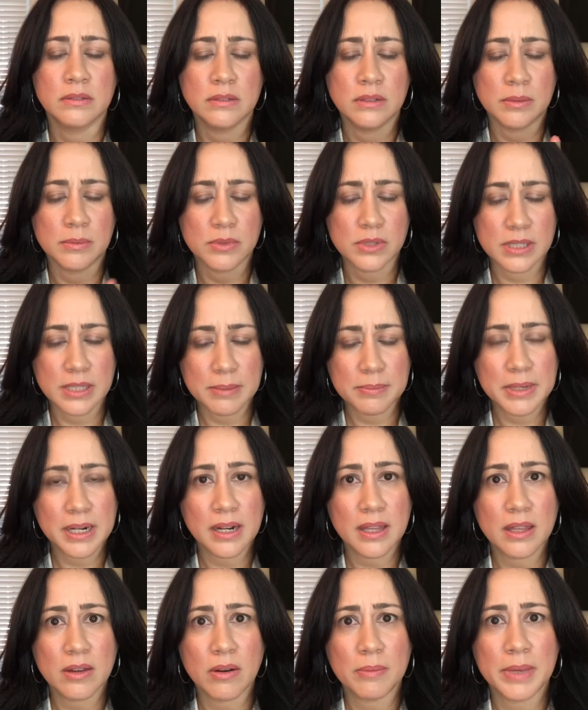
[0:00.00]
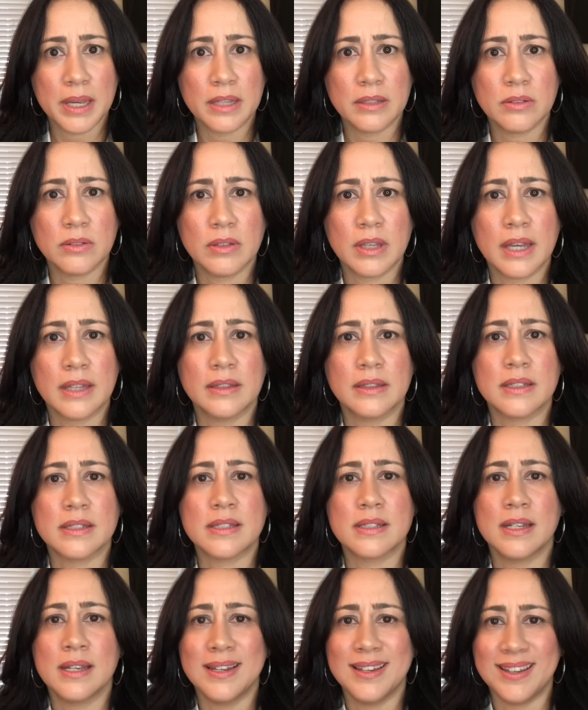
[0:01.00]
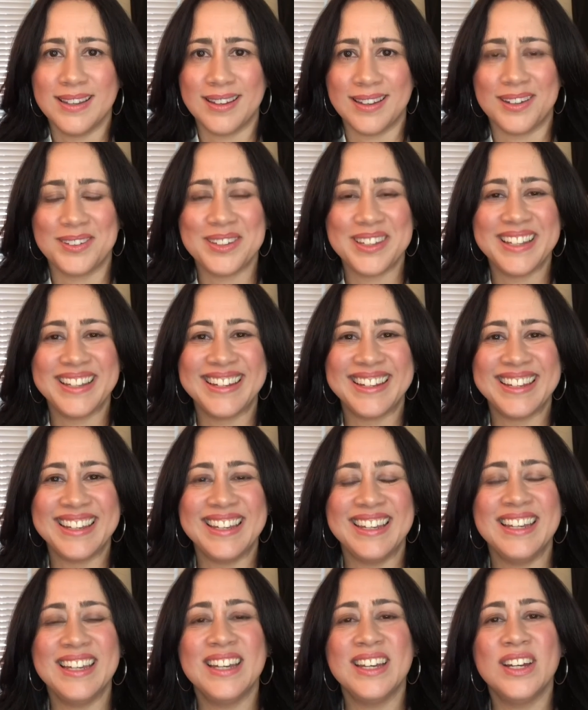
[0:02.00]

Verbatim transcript: Como siempre le digo a mis estudiantes, y ya lo dije aquí,